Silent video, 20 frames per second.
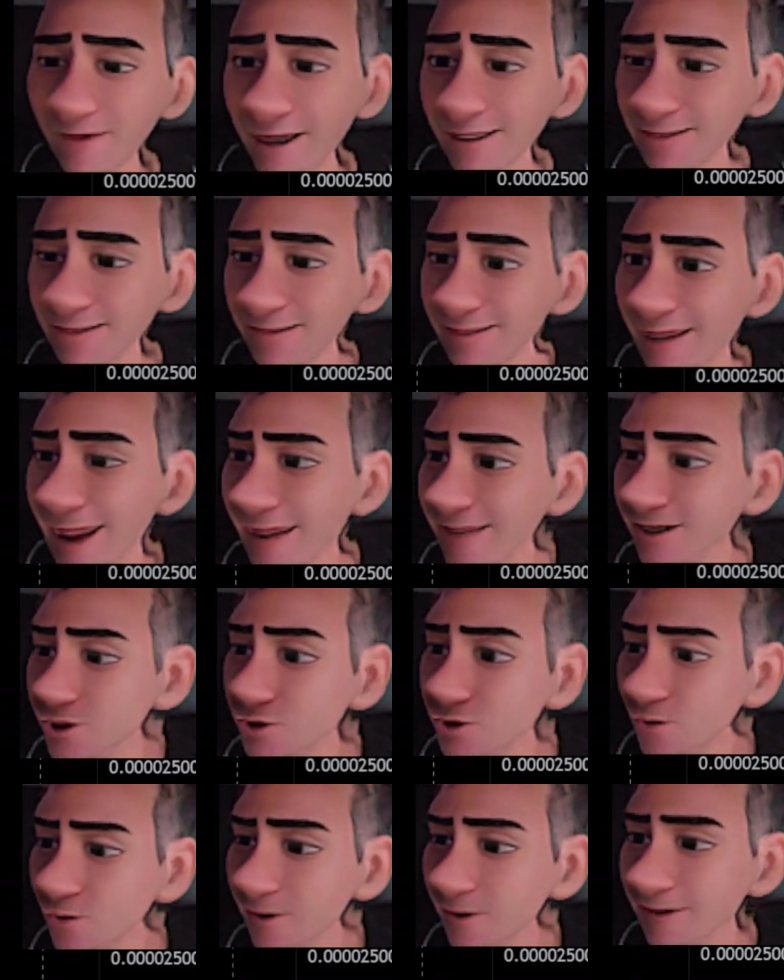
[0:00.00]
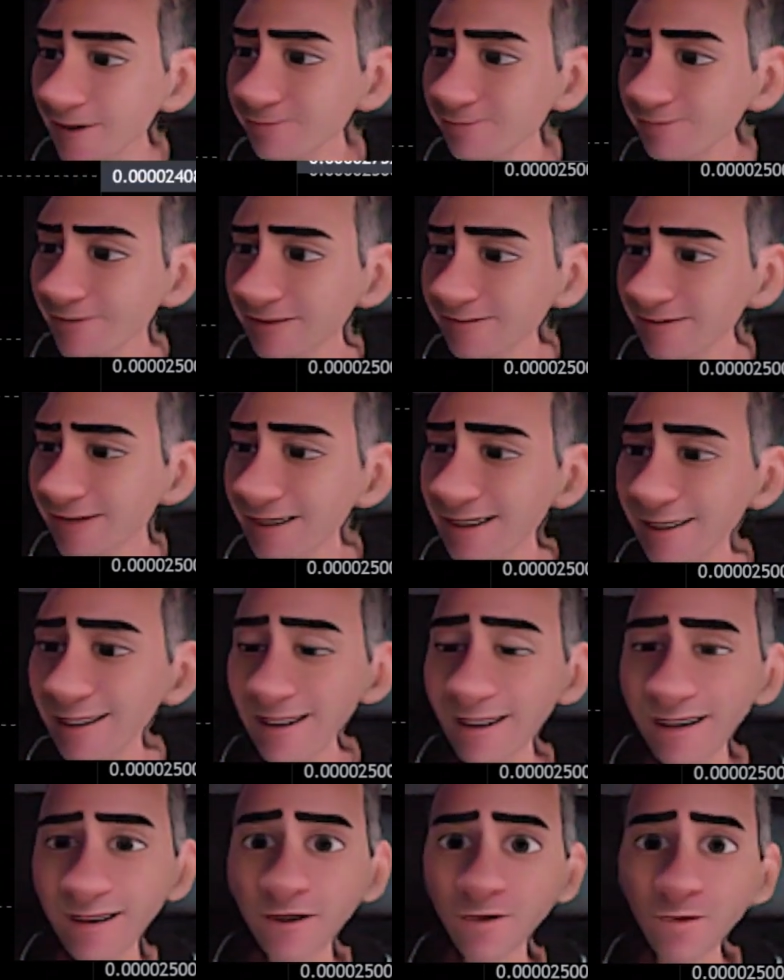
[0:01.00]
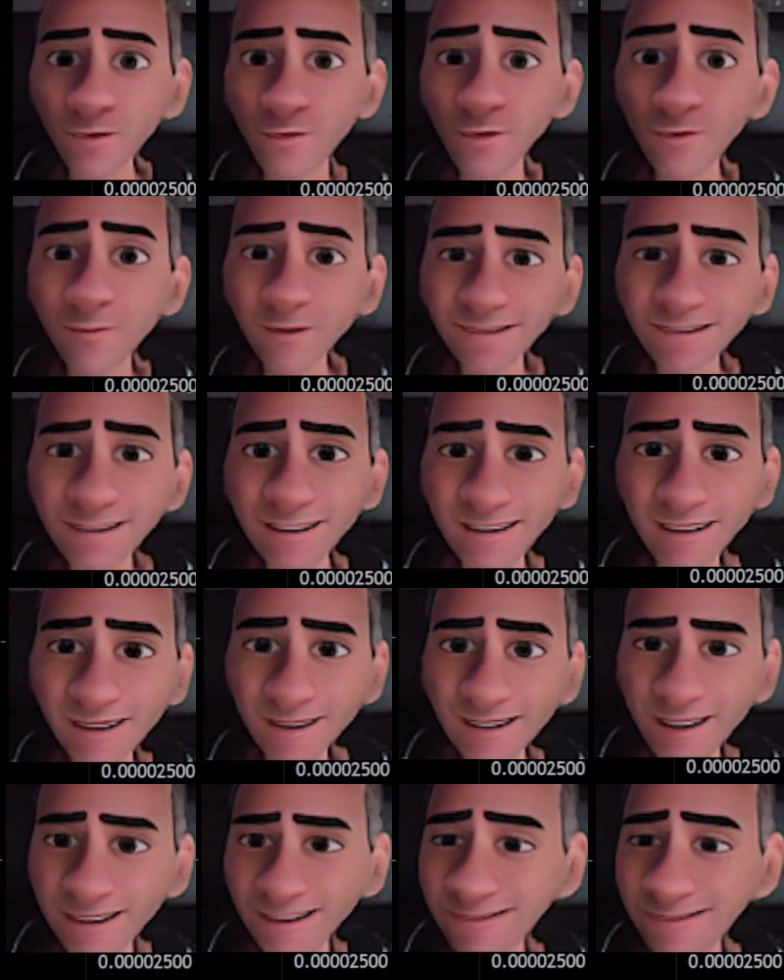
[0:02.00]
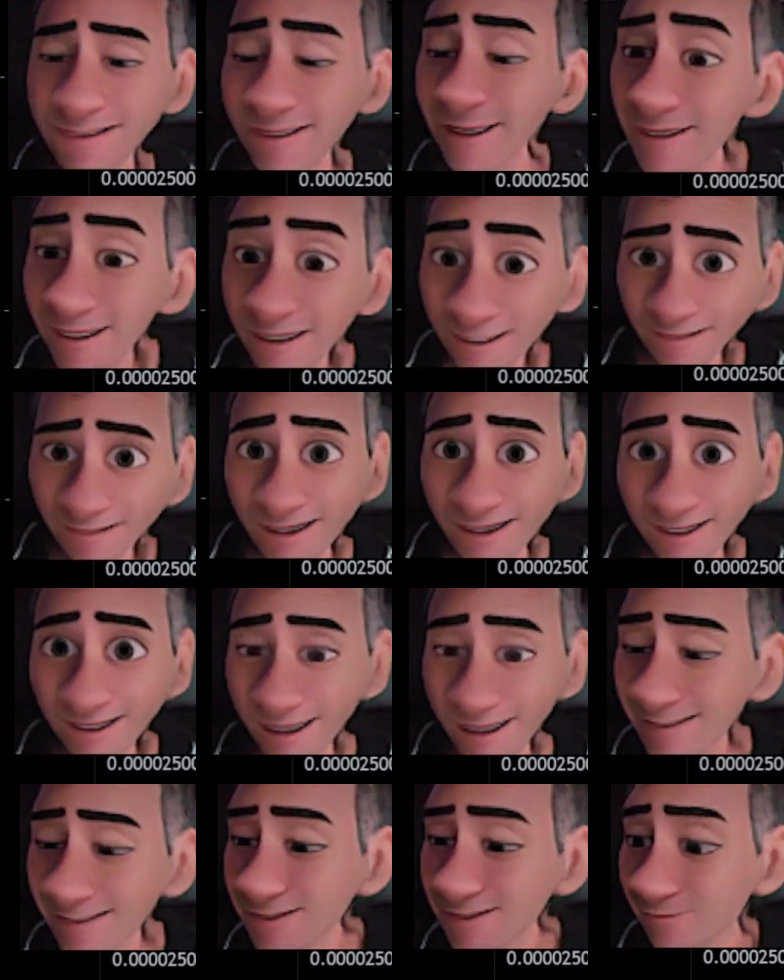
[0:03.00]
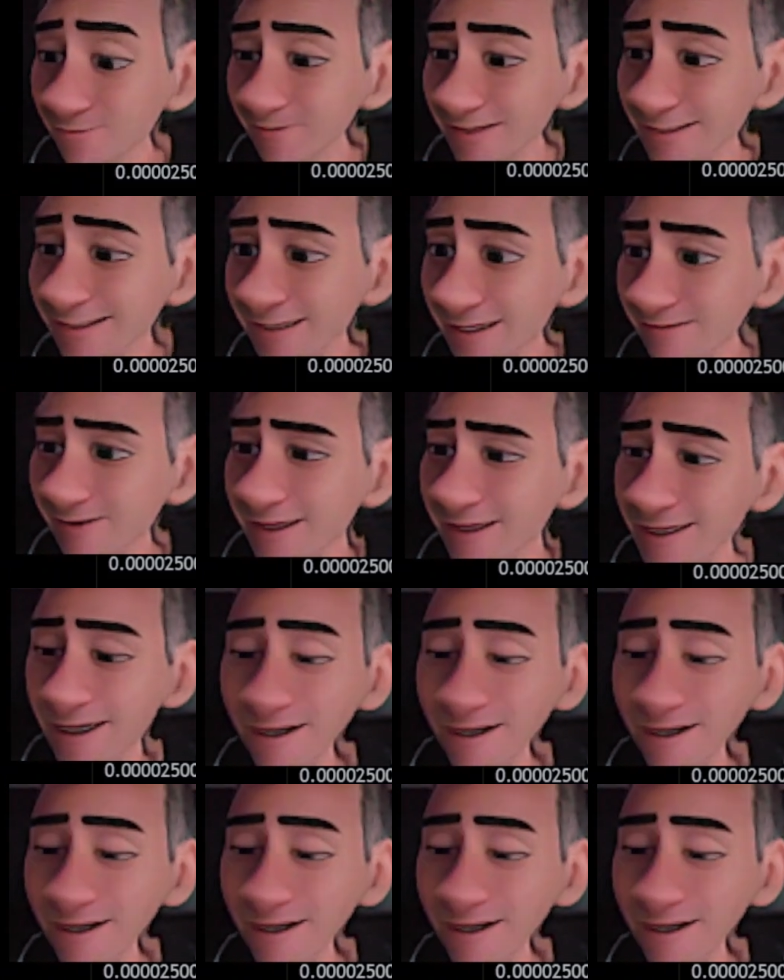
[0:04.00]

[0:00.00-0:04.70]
eine schöne fette Linie nach rüber ziehen, nach rechts, nach rechts. Und was sehen wir hier?